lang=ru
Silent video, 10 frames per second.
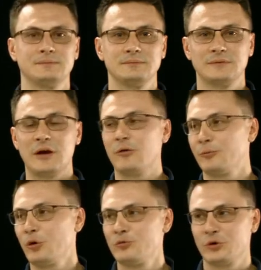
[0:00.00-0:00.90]
я
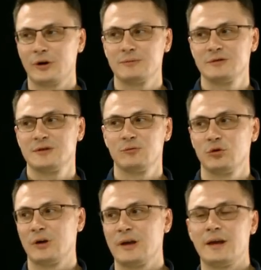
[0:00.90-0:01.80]
помню, как мы с тобой
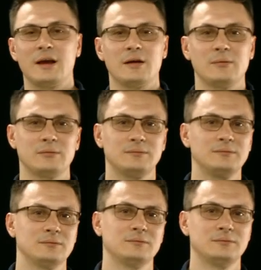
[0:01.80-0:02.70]
гоняли,
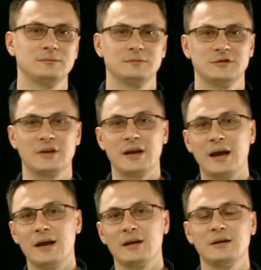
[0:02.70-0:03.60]

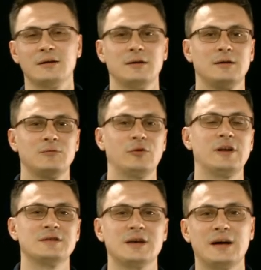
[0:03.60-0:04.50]
стреляли по
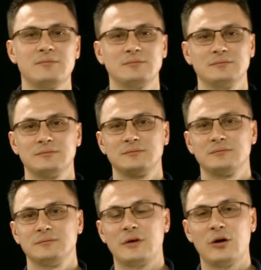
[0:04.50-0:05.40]
лесам,
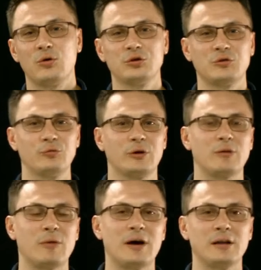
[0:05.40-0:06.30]
по охотам, по
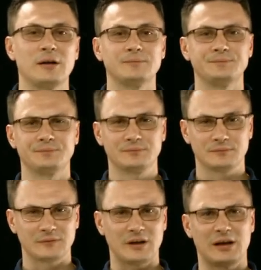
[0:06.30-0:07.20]
рыбалкам,
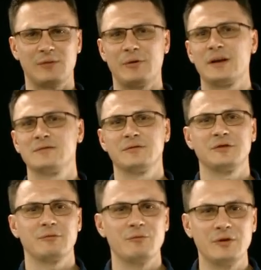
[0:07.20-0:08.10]
как копались в
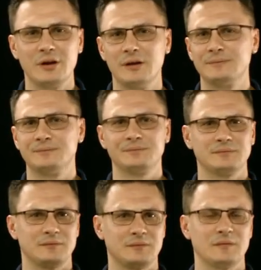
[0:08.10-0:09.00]
автомобиле,
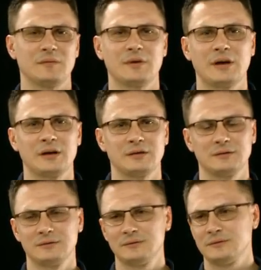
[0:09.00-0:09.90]
как
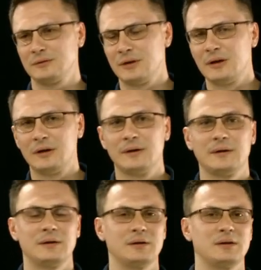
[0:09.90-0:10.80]

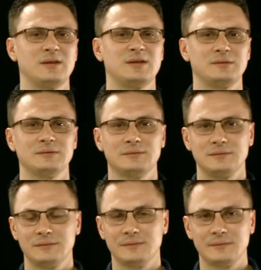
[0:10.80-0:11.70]
а,
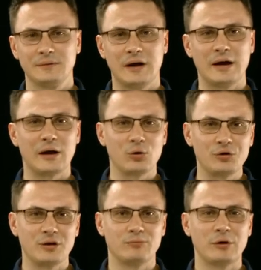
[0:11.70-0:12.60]
на
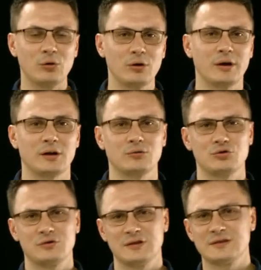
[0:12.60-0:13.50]
огороде пололи
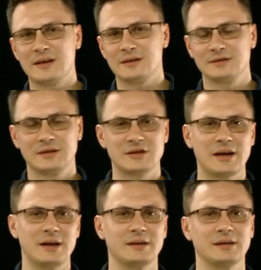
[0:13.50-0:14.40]
картошку,
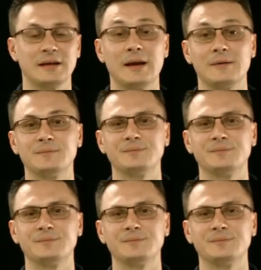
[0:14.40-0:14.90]
сажали и так далее.